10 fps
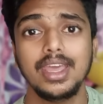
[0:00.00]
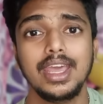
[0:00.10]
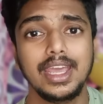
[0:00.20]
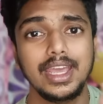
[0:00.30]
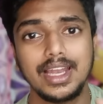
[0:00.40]

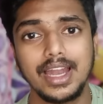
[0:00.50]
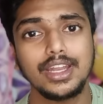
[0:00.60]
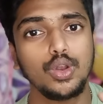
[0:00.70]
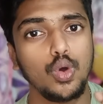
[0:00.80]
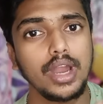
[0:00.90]
ఇలాంటి
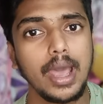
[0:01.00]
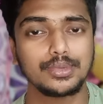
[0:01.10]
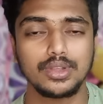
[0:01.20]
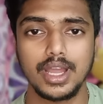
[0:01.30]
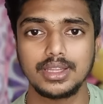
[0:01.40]
లోన్
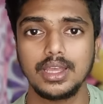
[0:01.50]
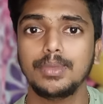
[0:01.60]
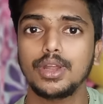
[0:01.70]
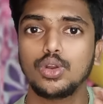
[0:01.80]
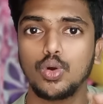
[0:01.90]
యాప్స్లో అయితే
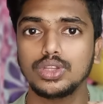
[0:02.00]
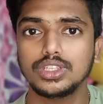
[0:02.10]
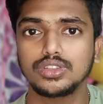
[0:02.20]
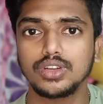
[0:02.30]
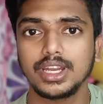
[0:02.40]
మీరు లోన్
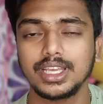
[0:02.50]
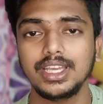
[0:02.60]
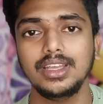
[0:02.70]
తీసుకోవడానికి